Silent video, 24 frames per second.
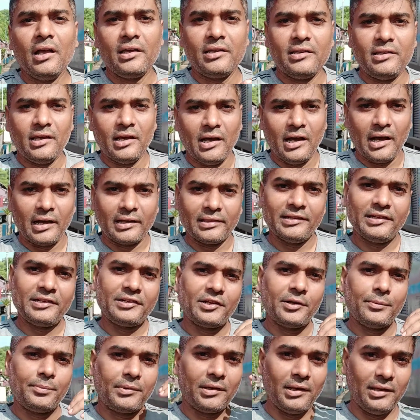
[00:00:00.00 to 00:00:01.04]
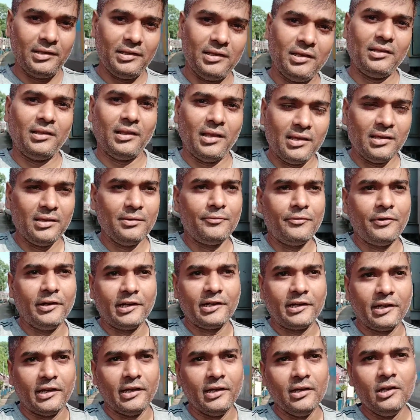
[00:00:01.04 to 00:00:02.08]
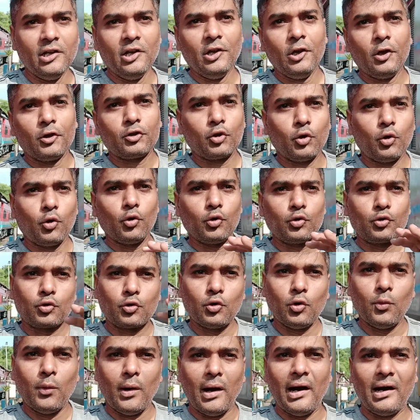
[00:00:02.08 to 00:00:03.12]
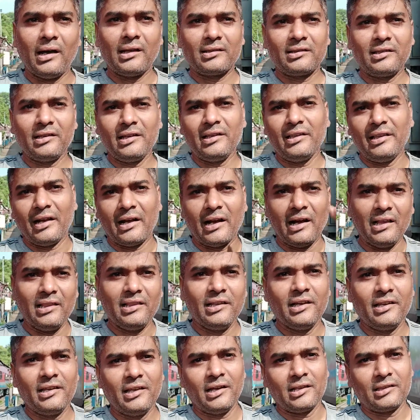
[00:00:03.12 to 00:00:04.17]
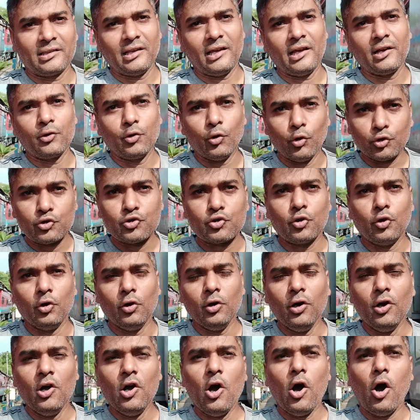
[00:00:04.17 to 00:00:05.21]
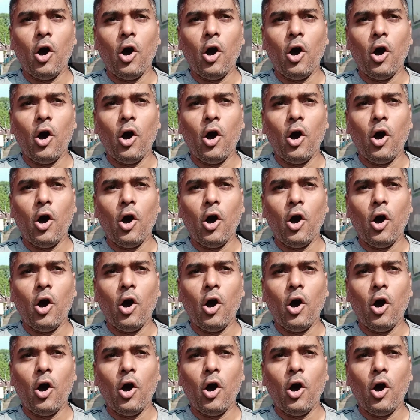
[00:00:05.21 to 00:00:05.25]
ये अगले ट्रिप के लिए नहीं फिट है तो उसको वहाँ से निकाल दिया जाता है कोच को